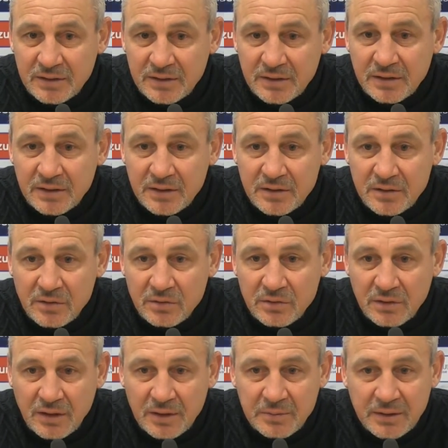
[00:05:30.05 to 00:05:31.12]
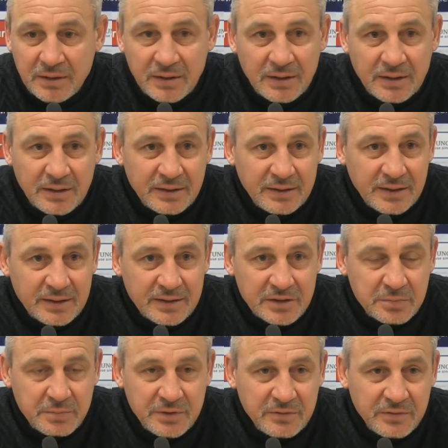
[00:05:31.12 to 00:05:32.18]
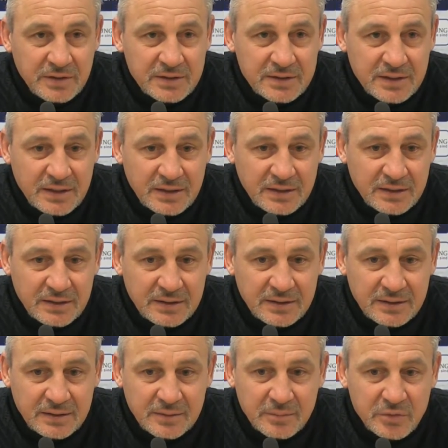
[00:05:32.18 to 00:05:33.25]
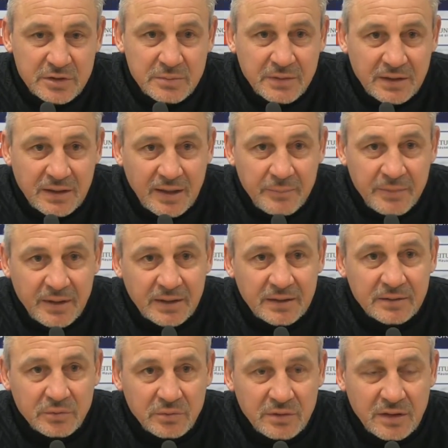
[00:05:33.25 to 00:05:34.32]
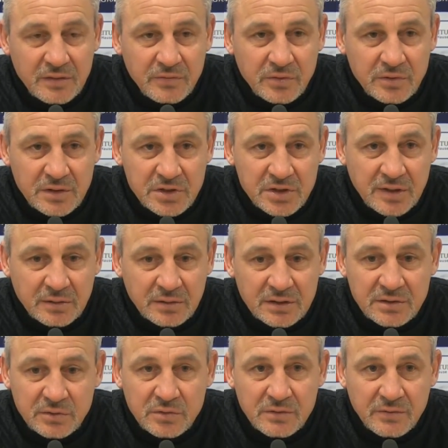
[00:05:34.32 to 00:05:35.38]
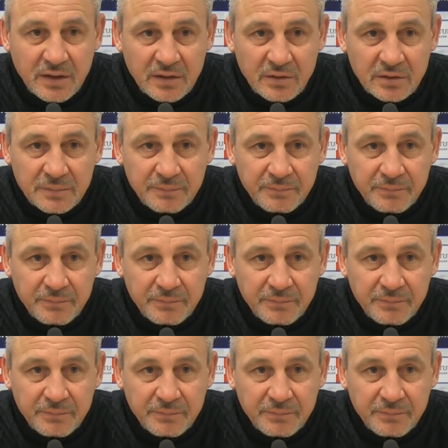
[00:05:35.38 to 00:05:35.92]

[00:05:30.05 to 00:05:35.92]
äh, Erinnerung, aber jedes Spiel, wie gesagt, äh, muss man abhaken und nach vorne schauen. Das tun wir auch.